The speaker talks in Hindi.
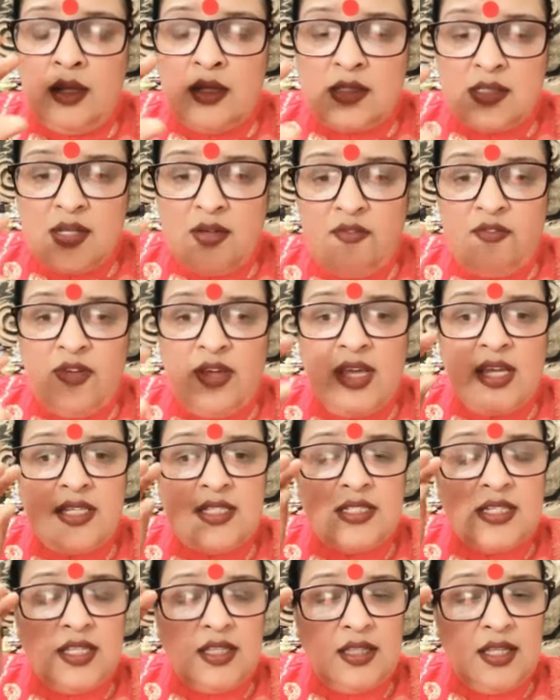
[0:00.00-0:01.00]
सफ़ेद
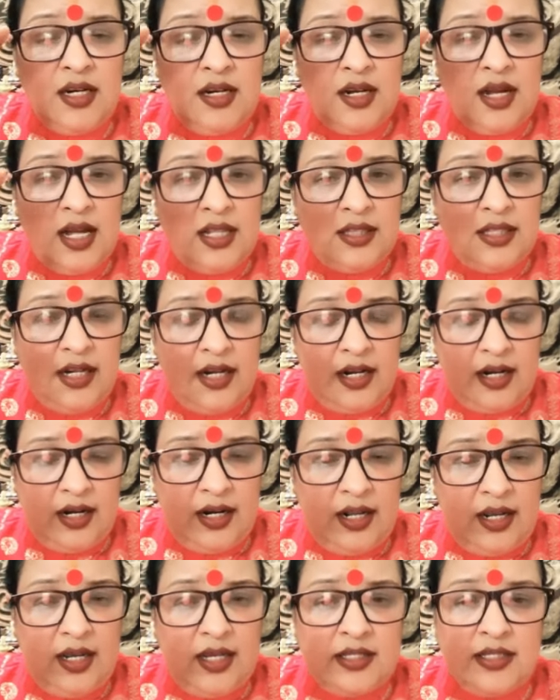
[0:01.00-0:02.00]
चंदन का तिलक
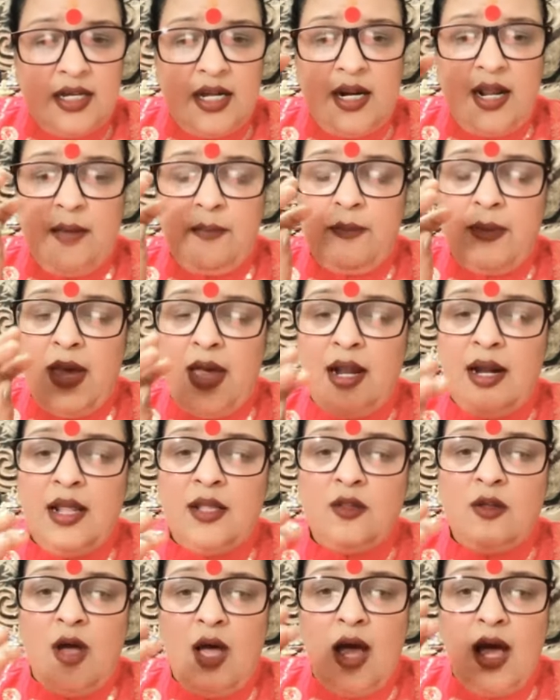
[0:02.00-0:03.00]
लेके जाना है पहले
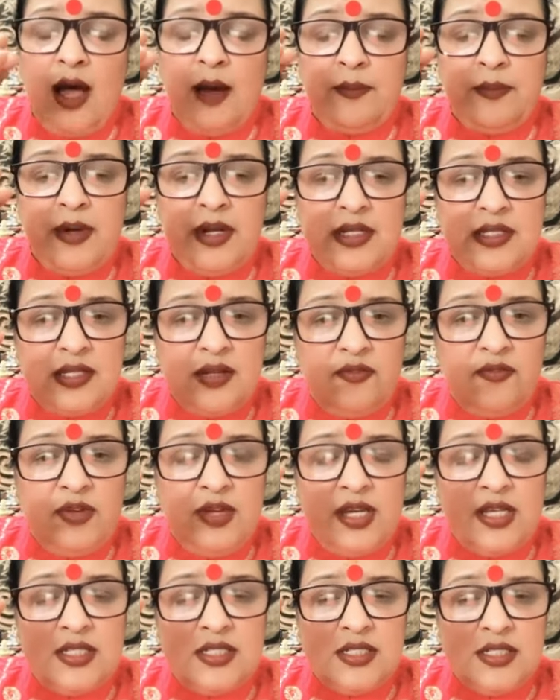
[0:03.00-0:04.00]
तो आपने
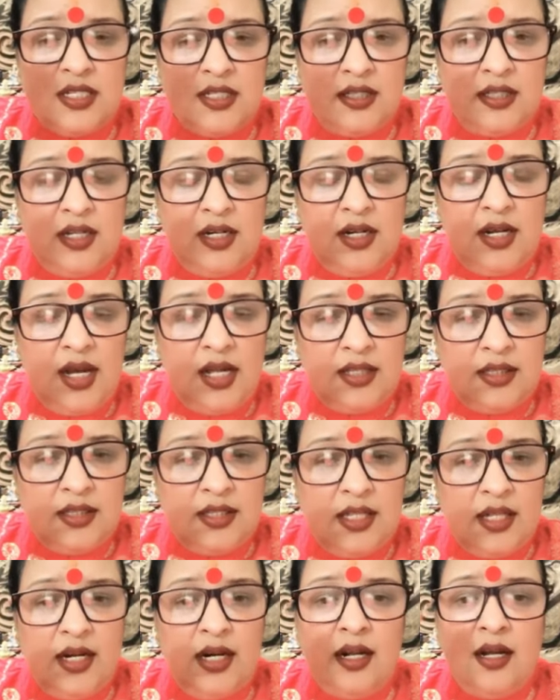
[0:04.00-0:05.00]
सफ़ेद चंदन का
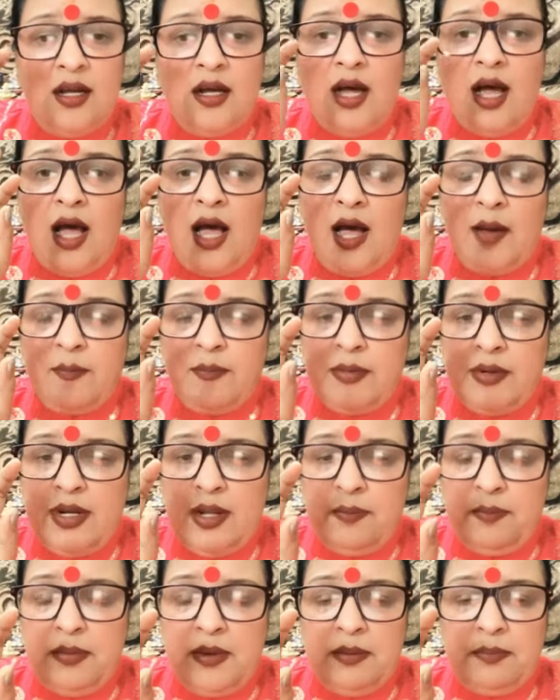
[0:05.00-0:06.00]
तिलक आपने
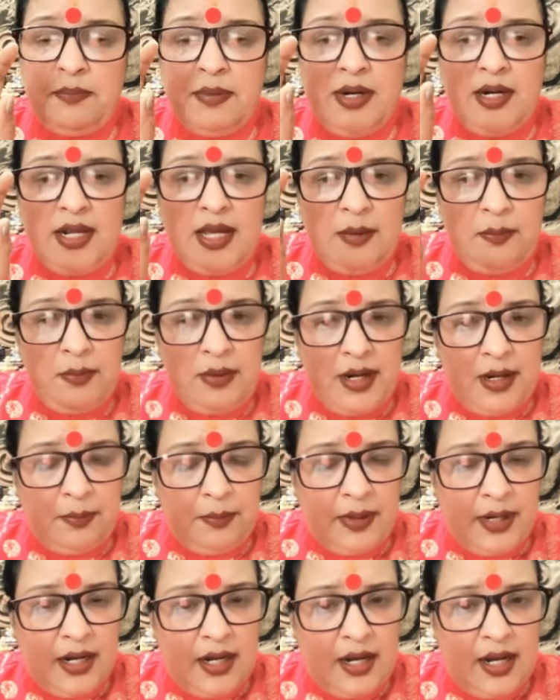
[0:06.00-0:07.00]
पीपल के पेड़
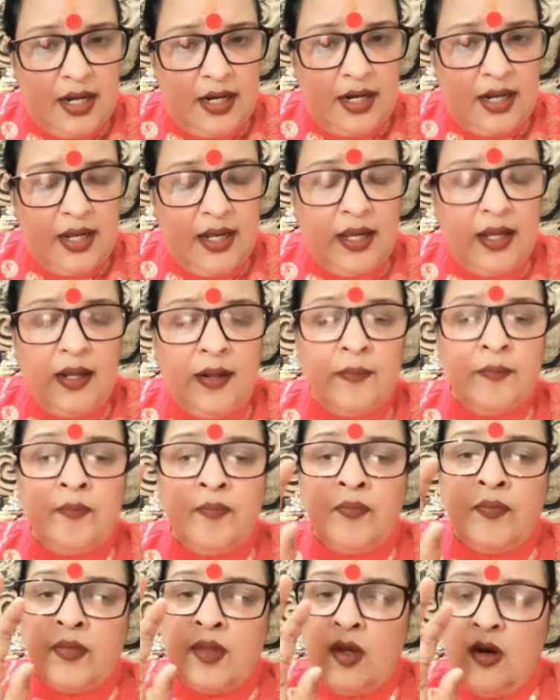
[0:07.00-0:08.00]
पे लगाना है
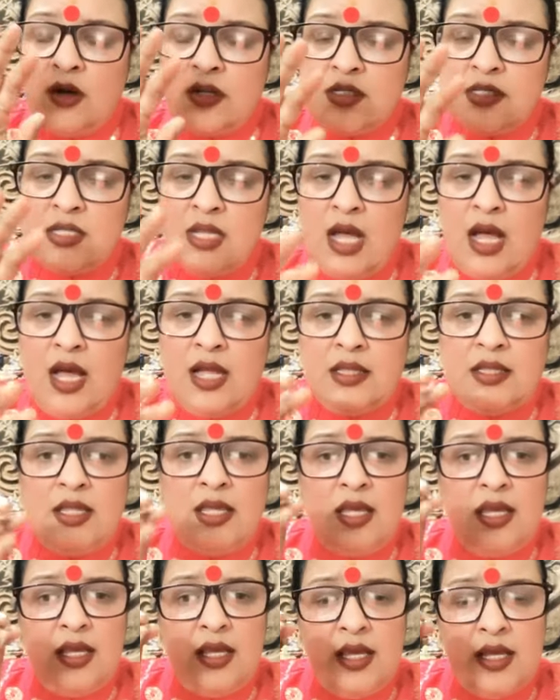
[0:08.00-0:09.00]
और साथ
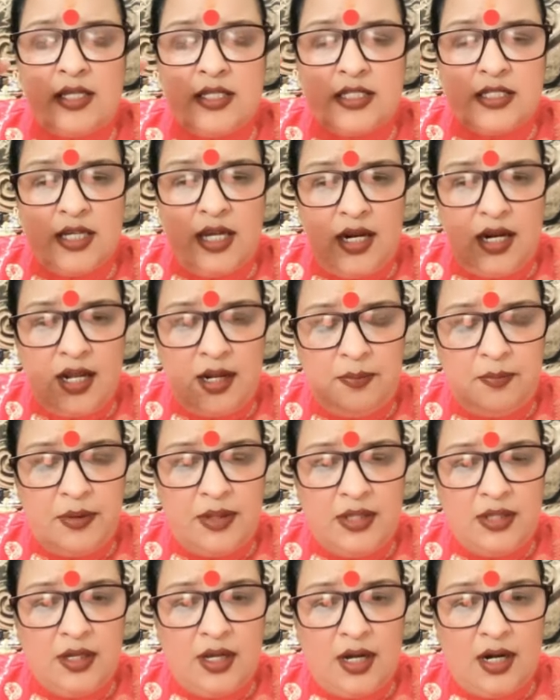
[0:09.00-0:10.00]
ही ये जल
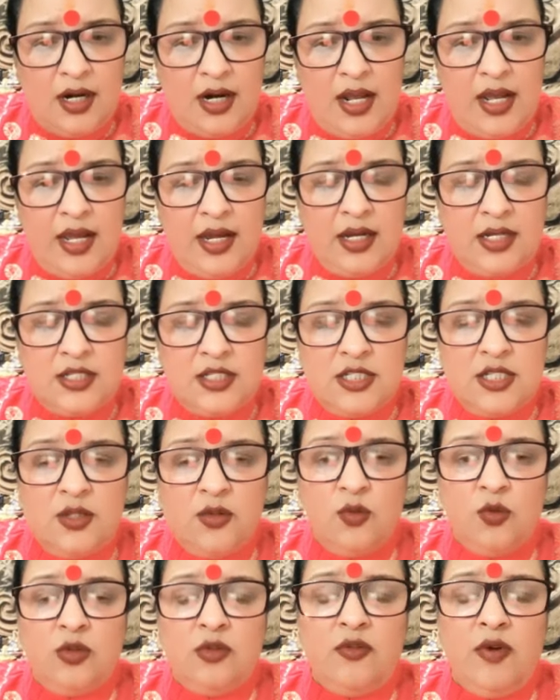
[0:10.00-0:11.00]
अर्पित करना है कच्चे
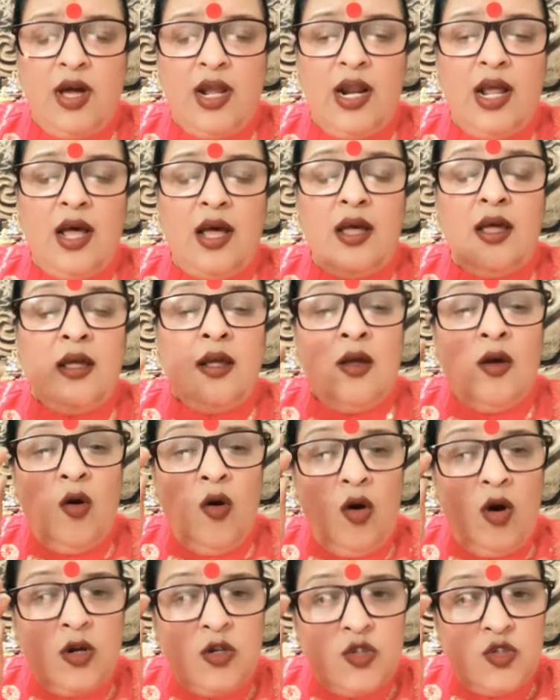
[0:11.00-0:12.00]
दूध वाला
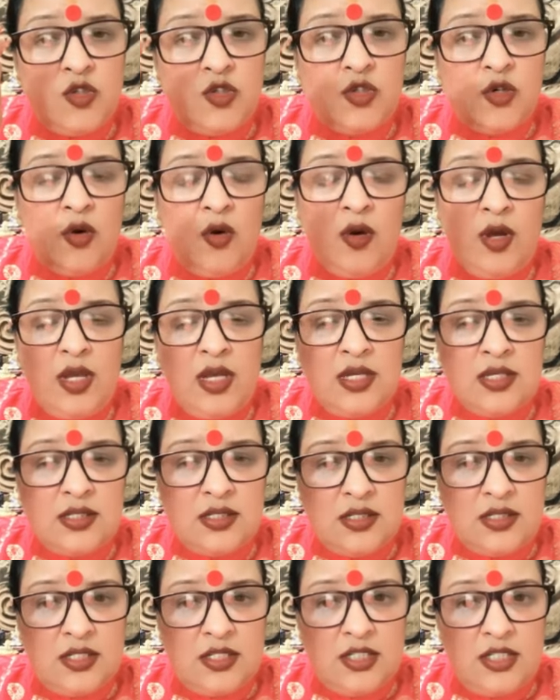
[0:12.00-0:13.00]
और जो
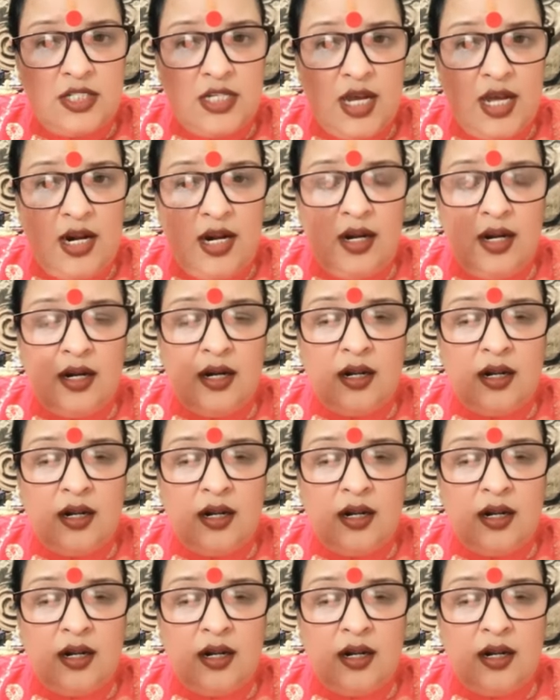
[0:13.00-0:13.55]
इस जल